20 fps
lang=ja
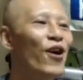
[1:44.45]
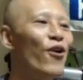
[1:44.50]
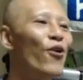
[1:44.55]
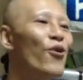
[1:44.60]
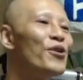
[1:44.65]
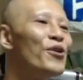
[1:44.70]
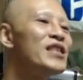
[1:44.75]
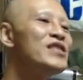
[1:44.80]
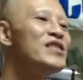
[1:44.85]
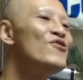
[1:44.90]

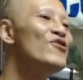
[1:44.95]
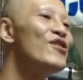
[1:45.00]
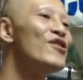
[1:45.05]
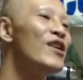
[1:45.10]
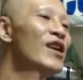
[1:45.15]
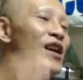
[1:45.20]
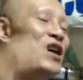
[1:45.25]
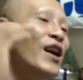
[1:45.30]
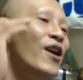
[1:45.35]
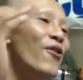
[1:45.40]
俺
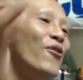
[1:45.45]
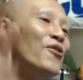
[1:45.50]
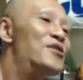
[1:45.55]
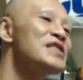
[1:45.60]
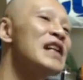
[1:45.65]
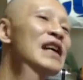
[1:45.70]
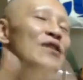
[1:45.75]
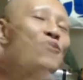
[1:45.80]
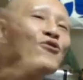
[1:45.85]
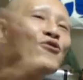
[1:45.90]
の、
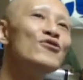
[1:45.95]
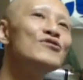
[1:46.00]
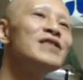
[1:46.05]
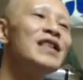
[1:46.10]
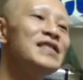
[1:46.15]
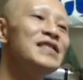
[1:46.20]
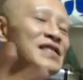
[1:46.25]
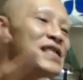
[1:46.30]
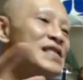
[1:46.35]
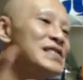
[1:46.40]
俺が今
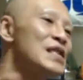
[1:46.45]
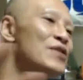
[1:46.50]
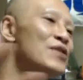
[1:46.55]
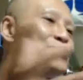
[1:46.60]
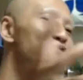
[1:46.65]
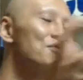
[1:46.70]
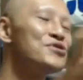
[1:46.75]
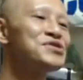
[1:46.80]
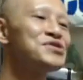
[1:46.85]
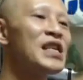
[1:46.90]
回やった
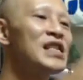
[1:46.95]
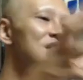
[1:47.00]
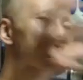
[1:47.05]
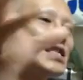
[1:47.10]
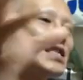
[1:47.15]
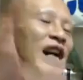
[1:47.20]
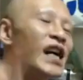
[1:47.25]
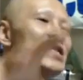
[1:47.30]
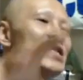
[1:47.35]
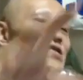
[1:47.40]
ことに対し
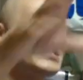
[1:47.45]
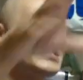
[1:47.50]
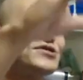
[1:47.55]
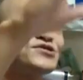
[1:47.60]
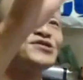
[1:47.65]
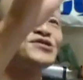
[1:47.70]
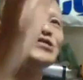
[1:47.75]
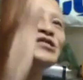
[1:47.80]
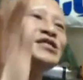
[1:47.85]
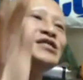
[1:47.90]
て解
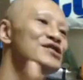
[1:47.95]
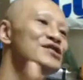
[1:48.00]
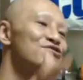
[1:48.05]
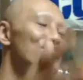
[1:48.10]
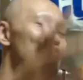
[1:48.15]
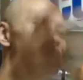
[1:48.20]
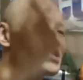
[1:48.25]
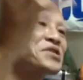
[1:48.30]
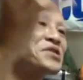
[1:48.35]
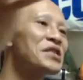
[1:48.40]
説し、
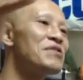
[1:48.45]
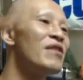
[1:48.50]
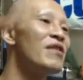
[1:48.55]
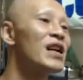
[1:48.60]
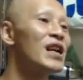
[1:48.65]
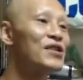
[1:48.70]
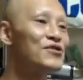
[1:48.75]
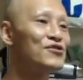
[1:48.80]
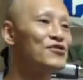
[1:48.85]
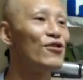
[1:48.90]
それだったら
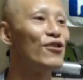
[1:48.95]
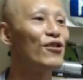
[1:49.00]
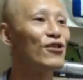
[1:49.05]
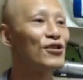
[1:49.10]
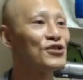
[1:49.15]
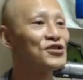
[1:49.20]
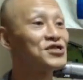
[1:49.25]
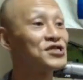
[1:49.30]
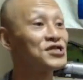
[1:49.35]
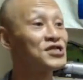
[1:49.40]
わかるよ。